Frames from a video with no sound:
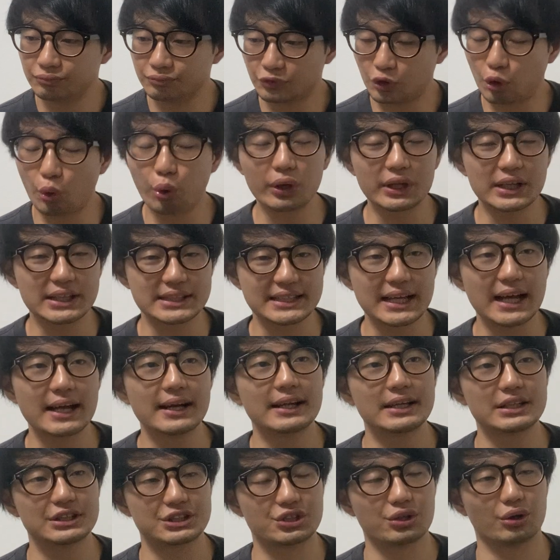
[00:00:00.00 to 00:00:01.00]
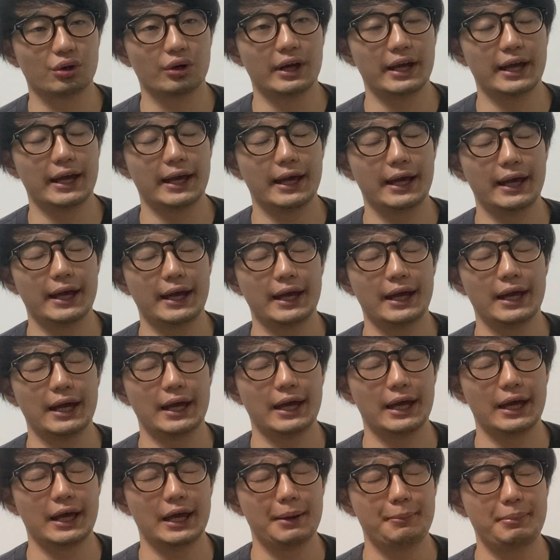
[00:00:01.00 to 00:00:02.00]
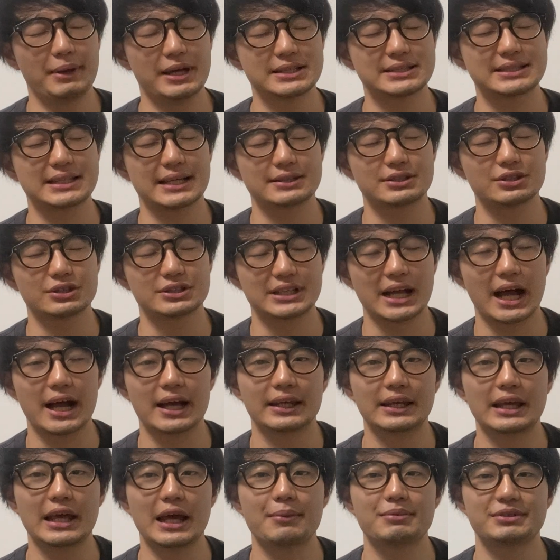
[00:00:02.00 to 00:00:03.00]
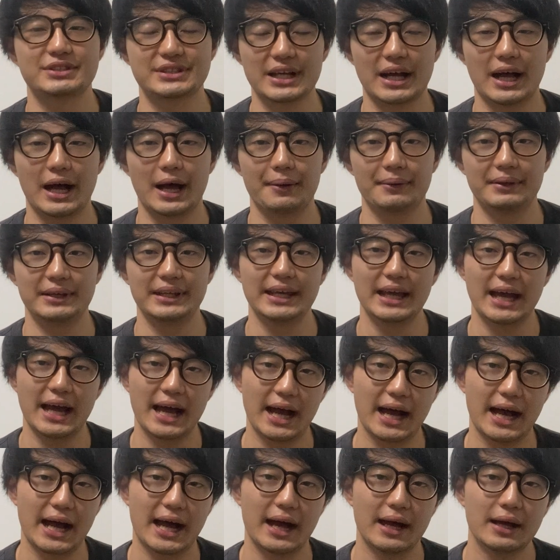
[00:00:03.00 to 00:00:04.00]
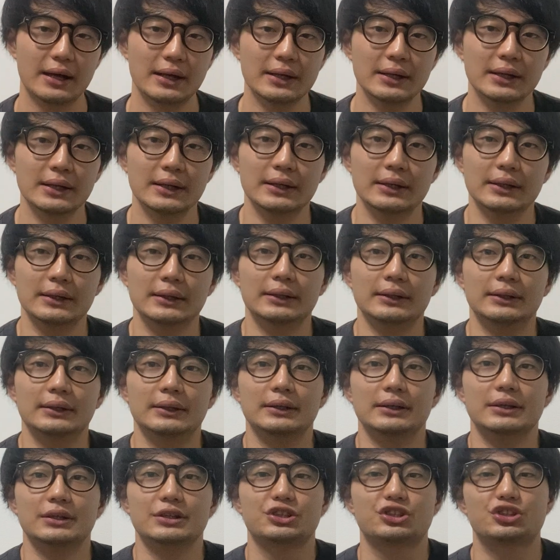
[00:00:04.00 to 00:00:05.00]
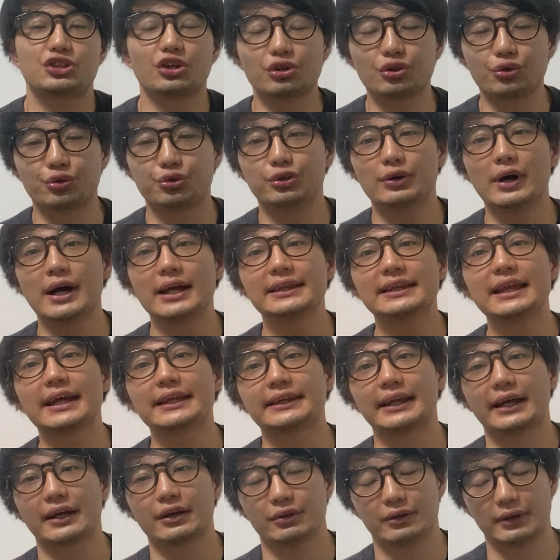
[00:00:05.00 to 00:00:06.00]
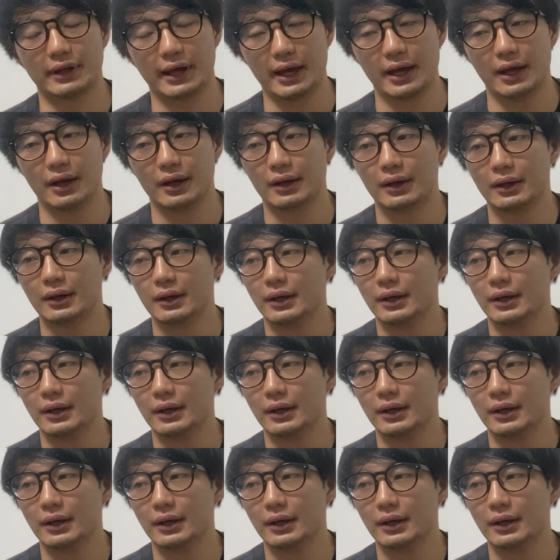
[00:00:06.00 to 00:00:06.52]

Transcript: これで3連勝。えー、ベイスターズ3ゲーム差。いやー、ちょっと不安だったけどね。